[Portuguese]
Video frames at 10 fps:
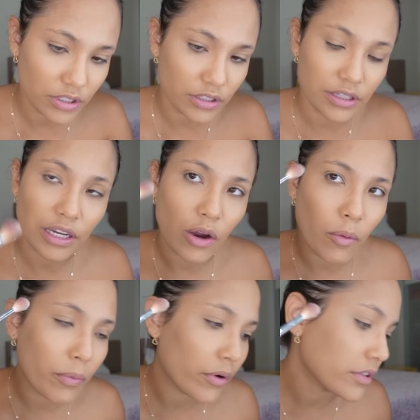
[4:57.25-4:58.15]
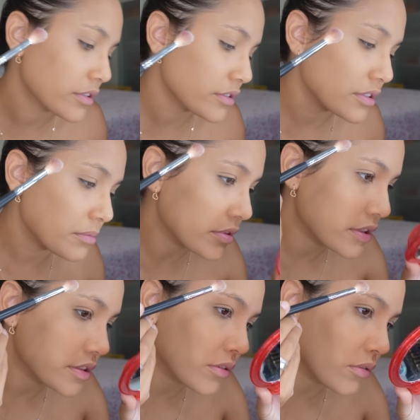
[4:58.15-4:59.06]
Vou tacar o pó aqui em cima
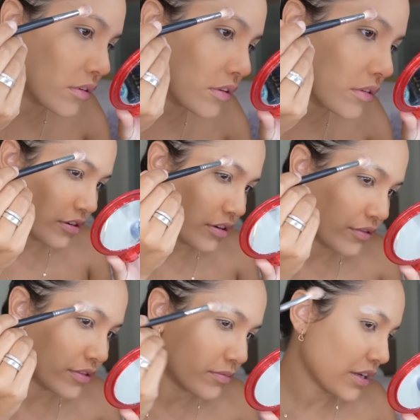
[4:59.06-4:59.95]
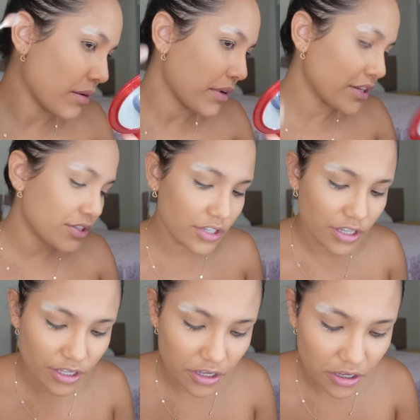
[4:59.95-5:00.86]
dessa cola. Que agora fez uma
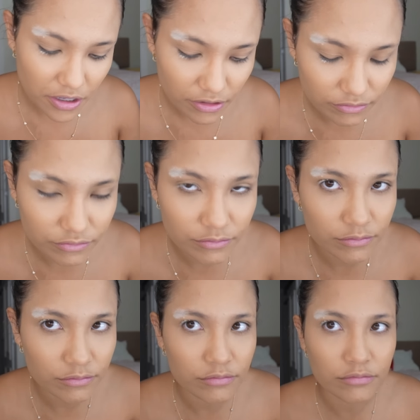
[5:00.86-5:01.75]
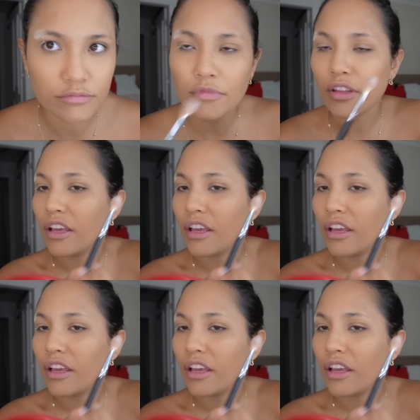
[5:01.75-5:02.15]
camadinha, hein? Hum.